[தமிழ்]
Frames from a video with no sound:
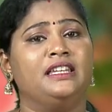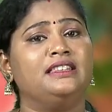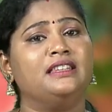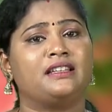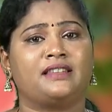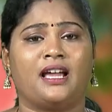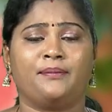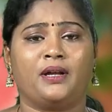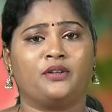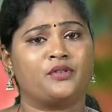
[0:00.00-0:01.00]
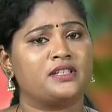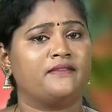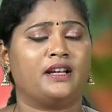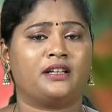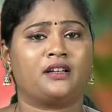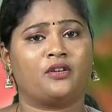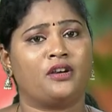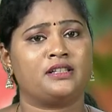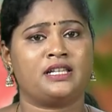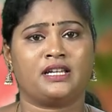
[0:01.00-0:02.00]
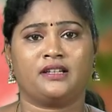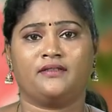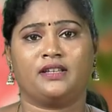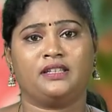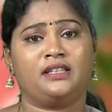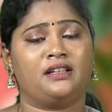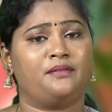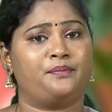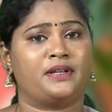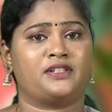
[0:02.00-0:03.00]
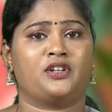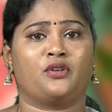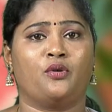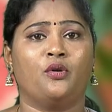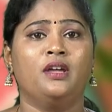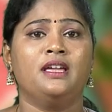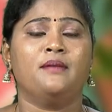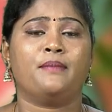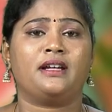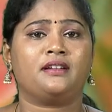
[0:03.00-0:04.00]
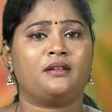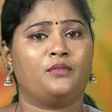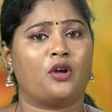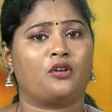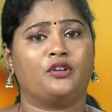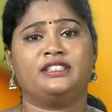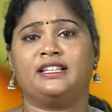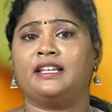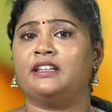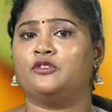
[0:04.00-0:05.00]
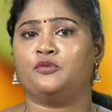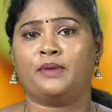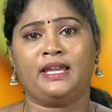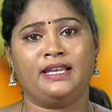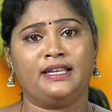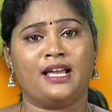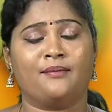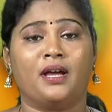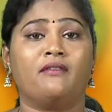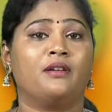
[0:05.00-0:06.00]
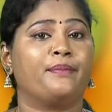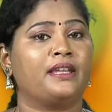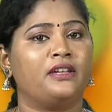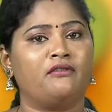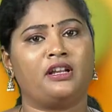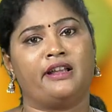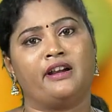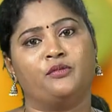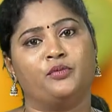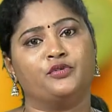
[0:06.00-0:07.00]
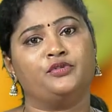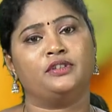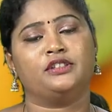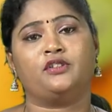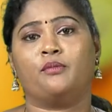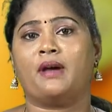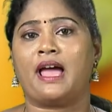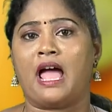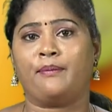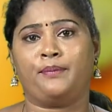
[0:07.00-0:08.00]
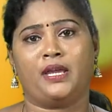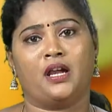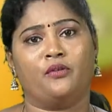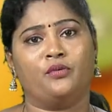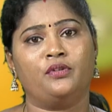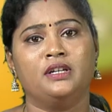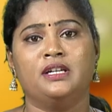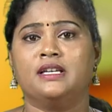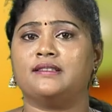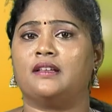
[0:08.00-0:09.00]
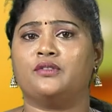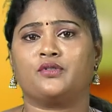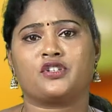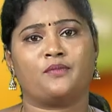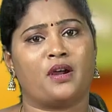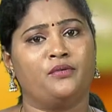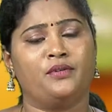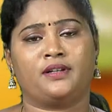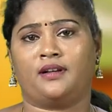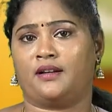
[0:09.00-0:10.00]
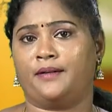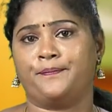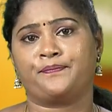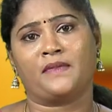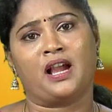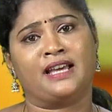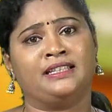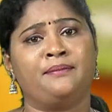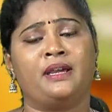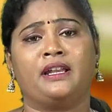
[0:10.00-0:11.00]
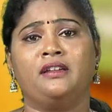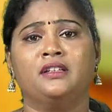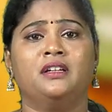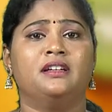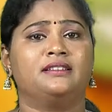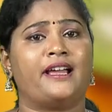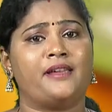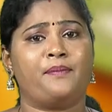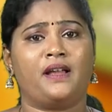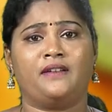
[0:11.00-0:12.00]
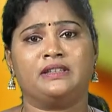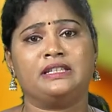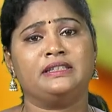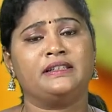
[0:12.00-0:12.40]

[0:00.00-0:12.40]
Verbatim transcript: இந்த தாய்ப்பால் குடித்து வளர்கிற குழந்தைங்களுக்கு வந்து இந்த டிப்ரெஷனோ மென்டல் பிளாக்கோ இதெல்லாம் எதுவுமே இல்லாமல் அவங்க பெரியவங்களாகும் போது வந்து ரொம்ப ஹாப்பியாகவும் சந்தோஷமாகவும் இருக்காங்க அதே மாதிரி தாய்ப்பாலை வந்து